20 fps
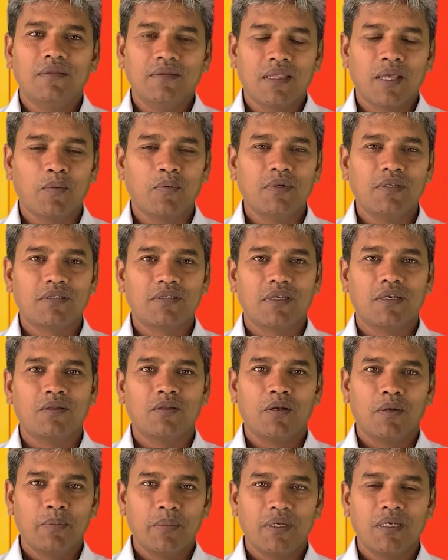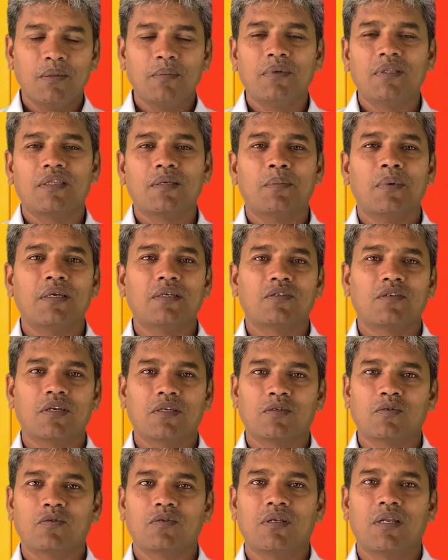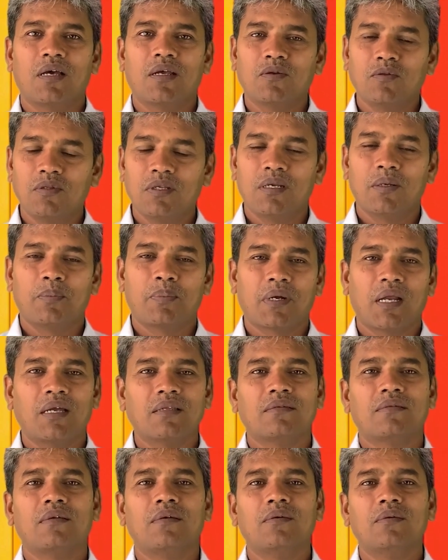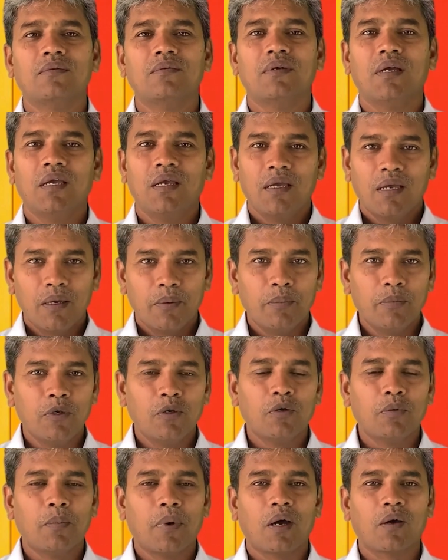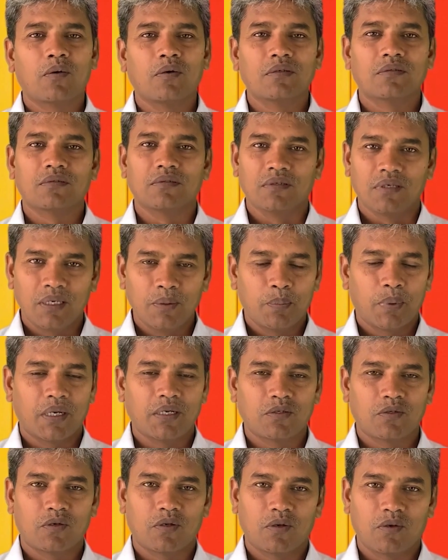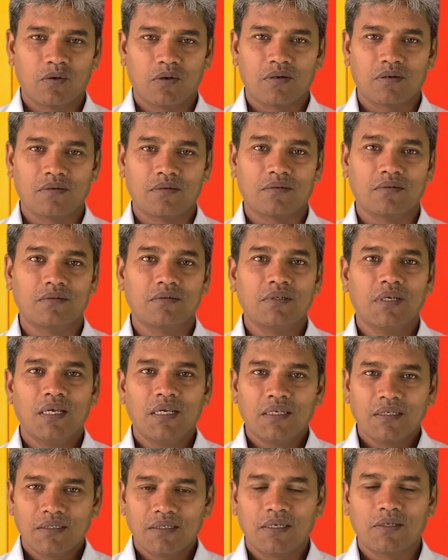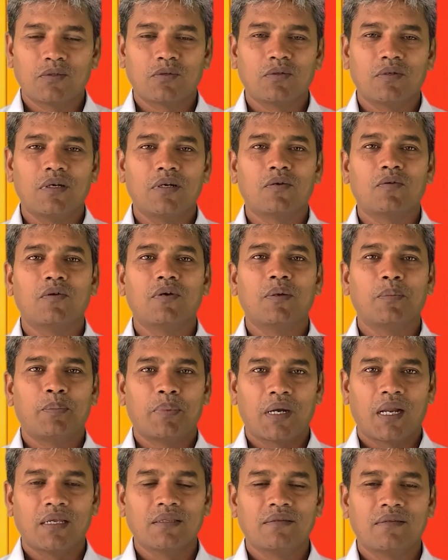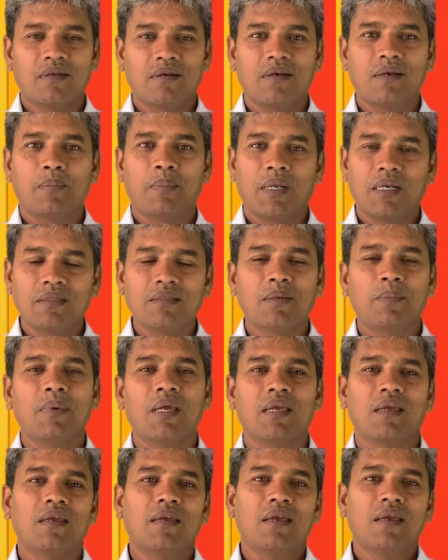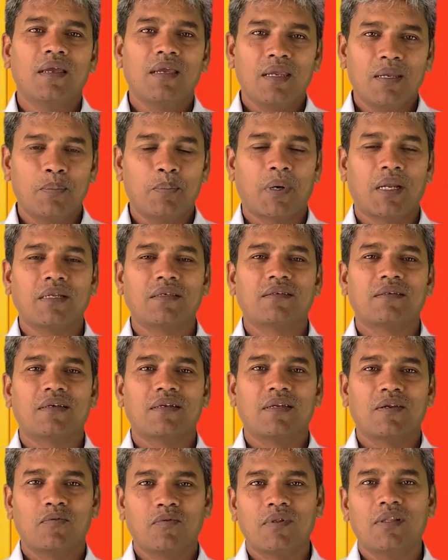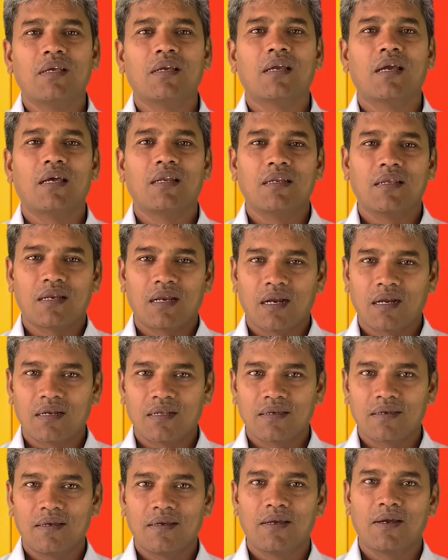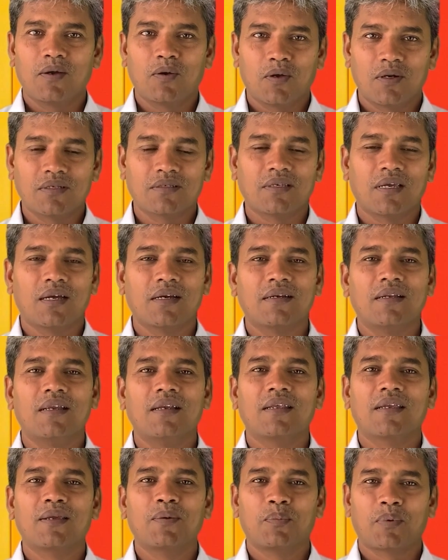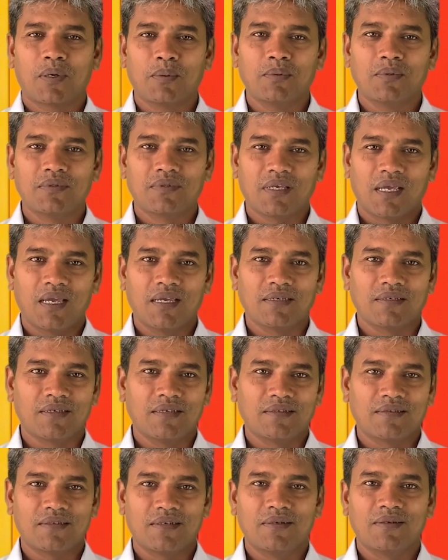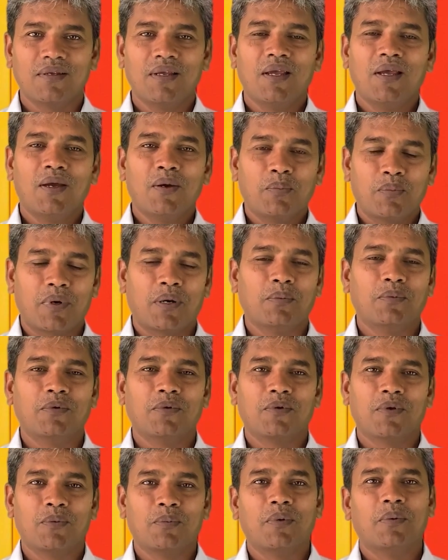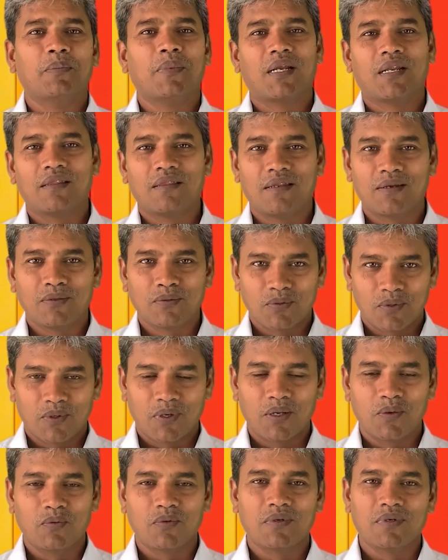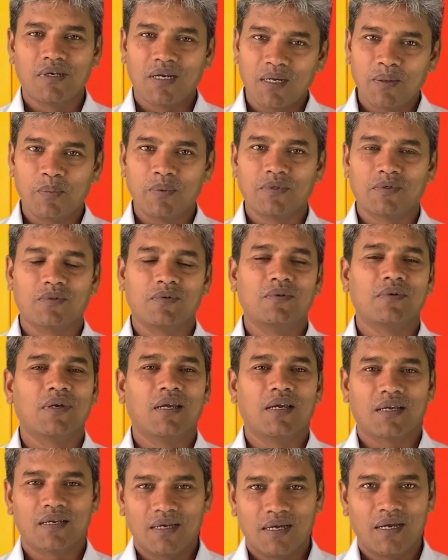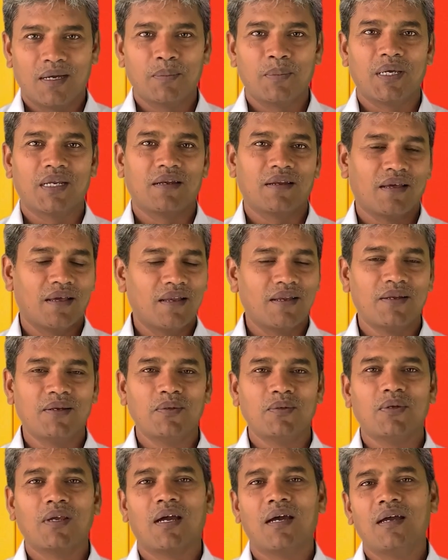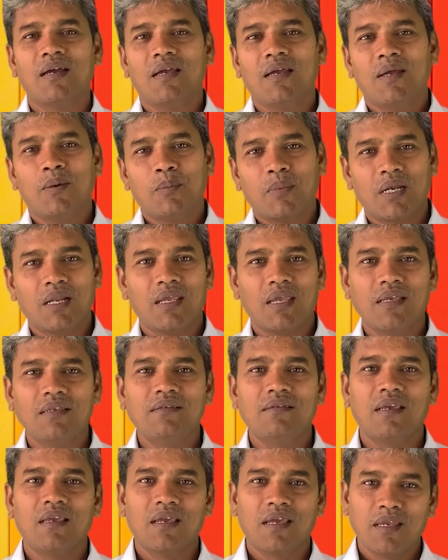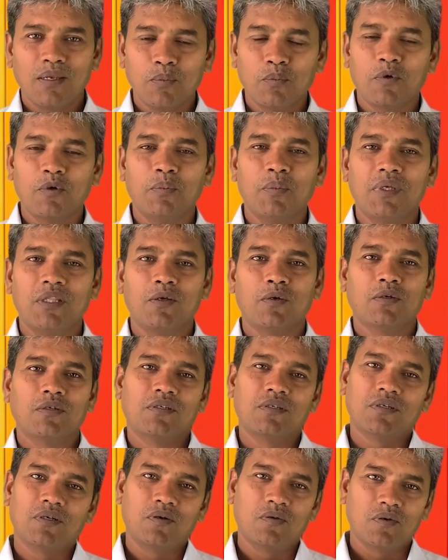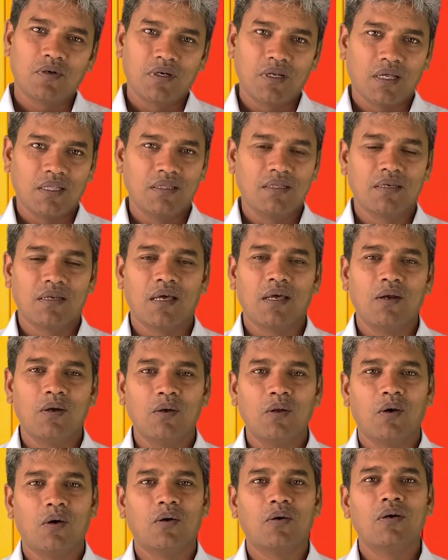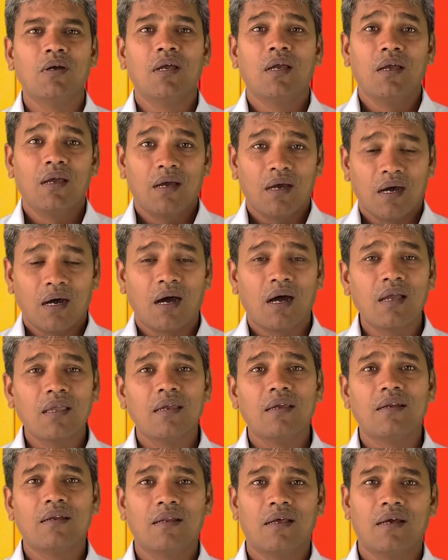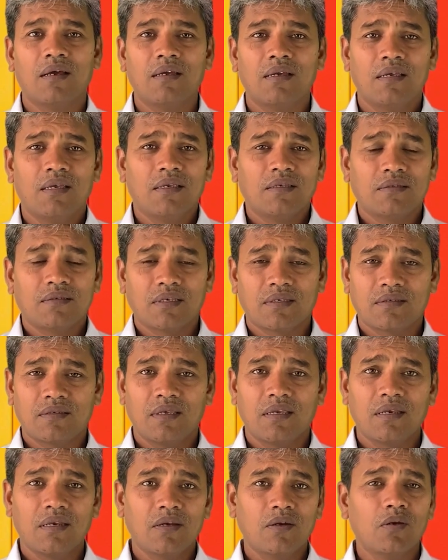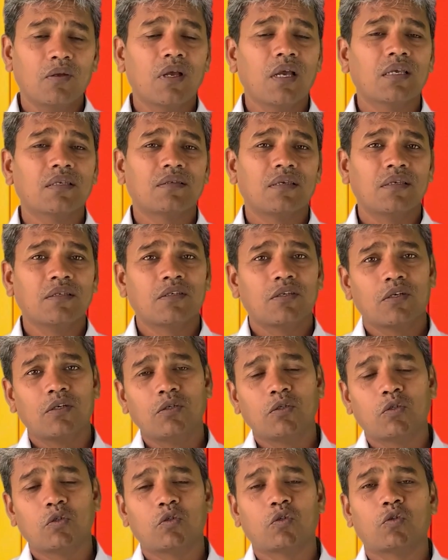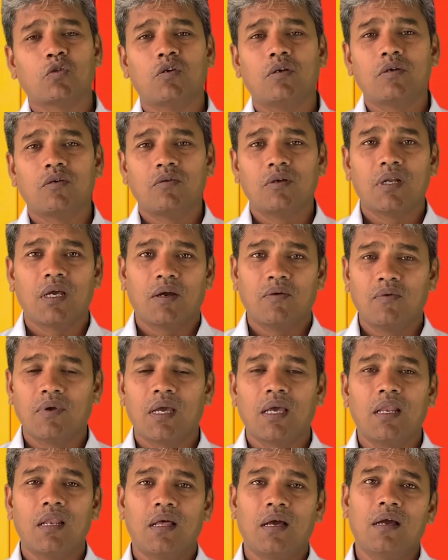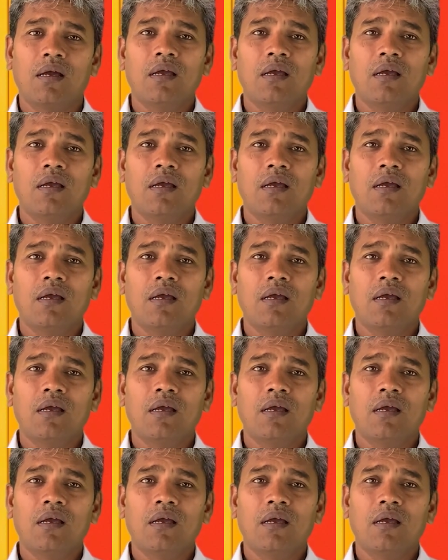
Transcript: దేవుని సన్నిధిలో మీ నిమిత్తమై చేస్తున్న అనుదిన ప్రార్థనలు మీరు మా కోసం ఈ పరిచర్య కొరకు చేస్తున్నటువంటి ప్రార్థనలు ఫలితమే ఈ పరిచర్య విధంగా నిరాటంకంగా కొనసాగడానికి ప్రభు సహాయం చేశాడు ప్రభు కృప మనందరికి తోడే ఉండి నడిపించడం కాక ఆమె అలలుయ మన ఏసయ్య ఈ భూమి మీదకి వచ్చినటువంటి ఆ దినాలలో ఆయన సశరీరుడుగా సంచరించున్నటువంటి ఆ వేళ